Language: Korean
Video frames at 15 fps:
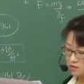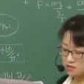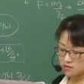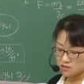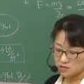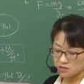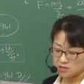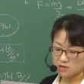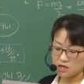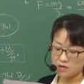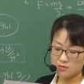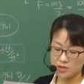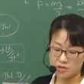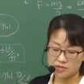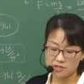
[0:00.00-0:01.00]
자, 그
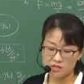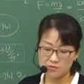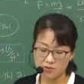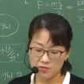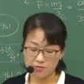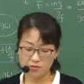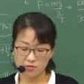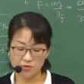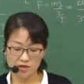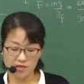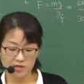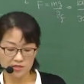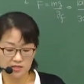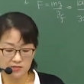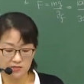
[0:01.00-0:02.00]
다음에 7번 보도록
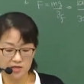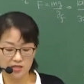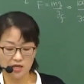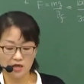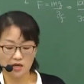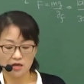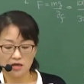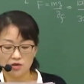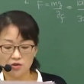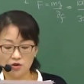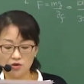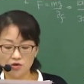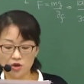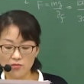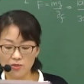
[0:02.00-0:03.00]
하겠습니다.
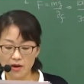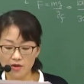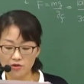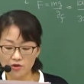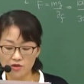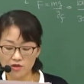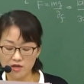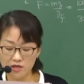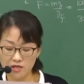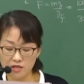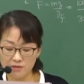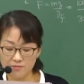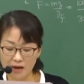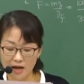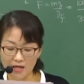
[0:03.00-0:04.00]
연료의
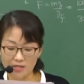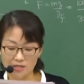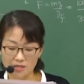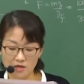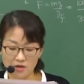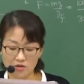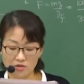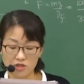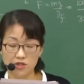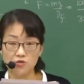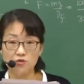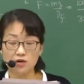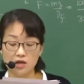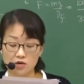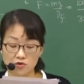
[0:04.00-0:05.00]
발열량이 만이래요.
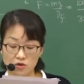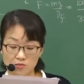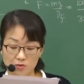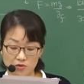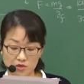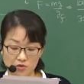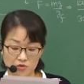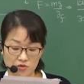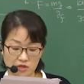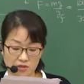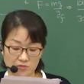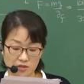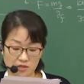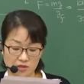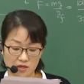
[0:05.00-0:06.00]
킬로칼로리 퍼 e
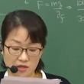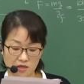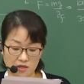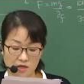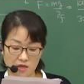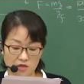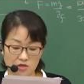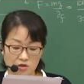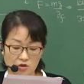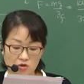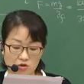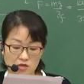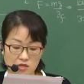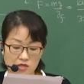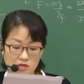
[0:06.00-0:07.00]
킬로그램일 때
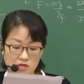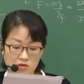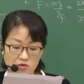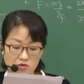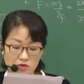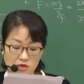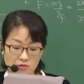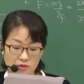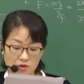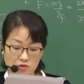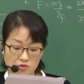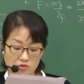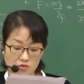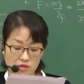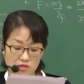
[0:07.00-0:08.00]
연료 1로그 g
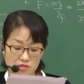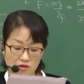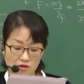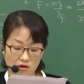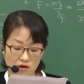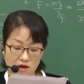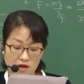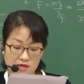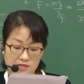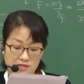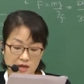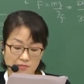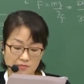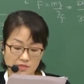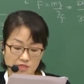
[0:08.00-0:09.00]
이연소해서
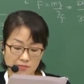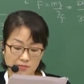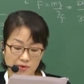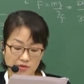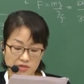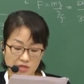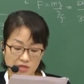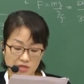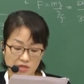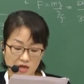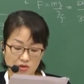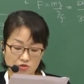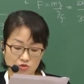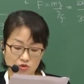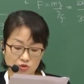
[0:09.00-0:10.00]

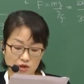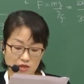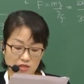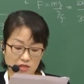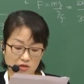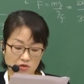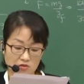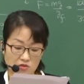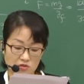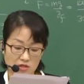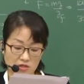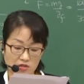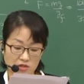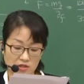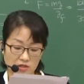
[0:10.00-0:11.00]
30%가 유용한 일로
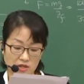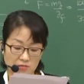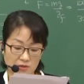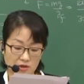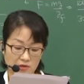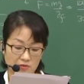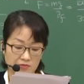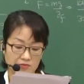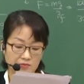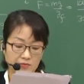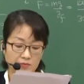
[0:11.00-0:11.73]
전환된다면